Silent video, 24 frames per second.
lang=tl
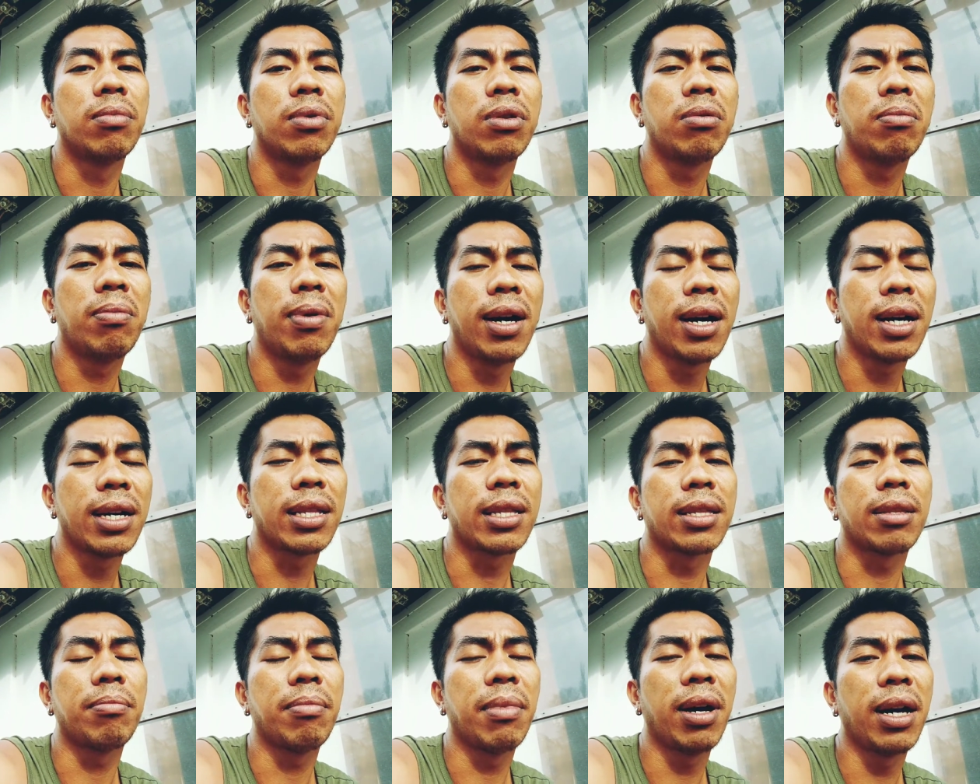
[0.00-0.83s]
Pero
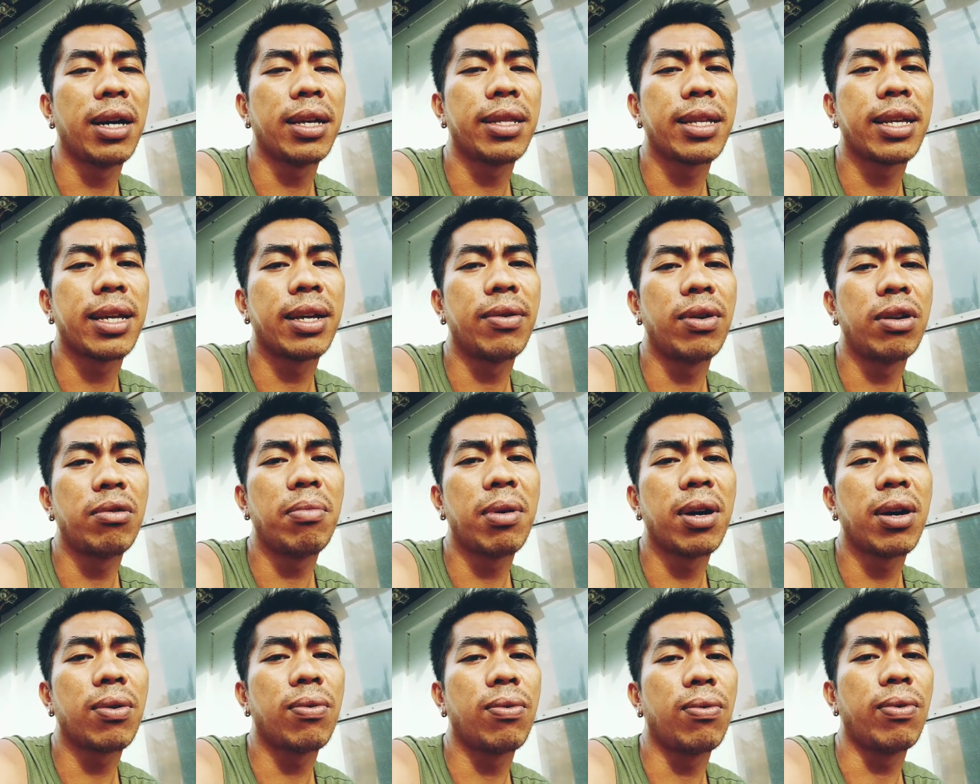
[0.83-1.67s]
bakit? Bakit gano? Ano
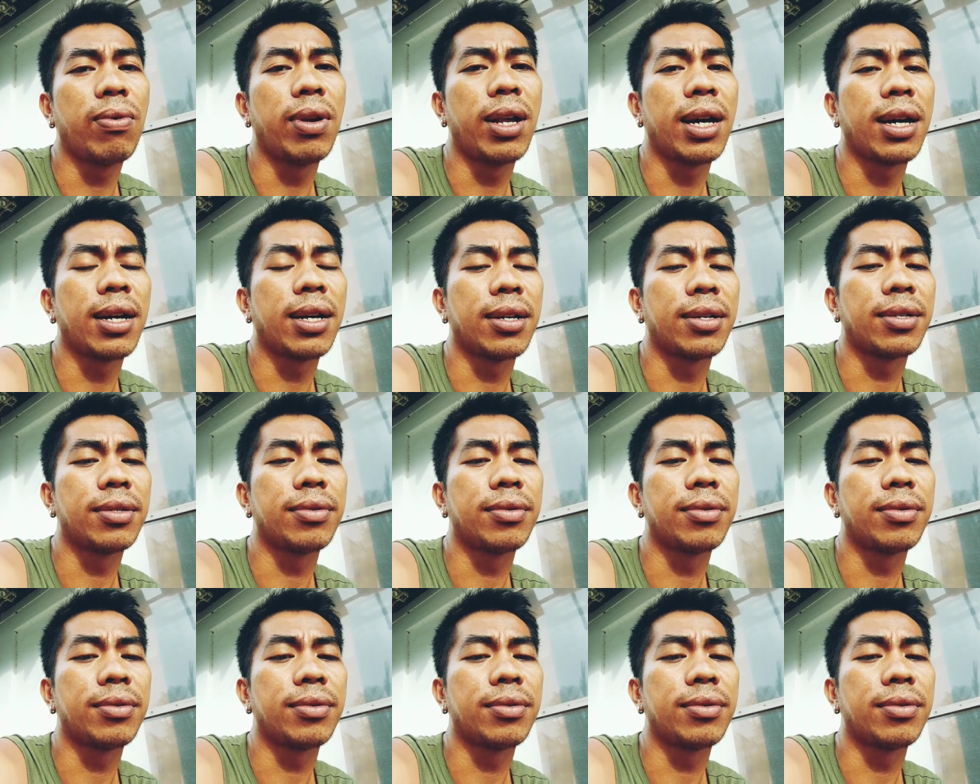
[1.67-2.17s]
bang kulang?